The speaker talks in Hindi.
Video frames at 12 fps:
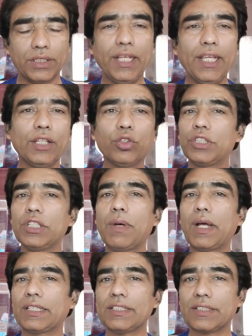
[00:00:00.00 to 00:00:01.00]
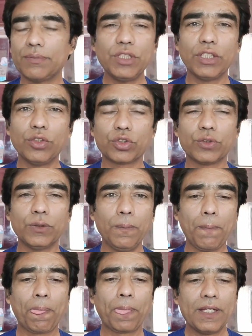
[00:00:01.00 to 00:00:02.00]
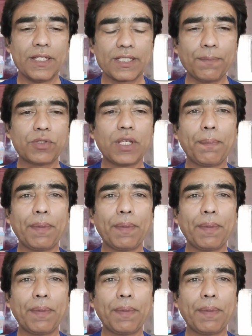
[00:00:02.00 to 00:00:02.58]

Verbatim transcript: देखिए दो तीन बातें समझिए दोस्तों सबसे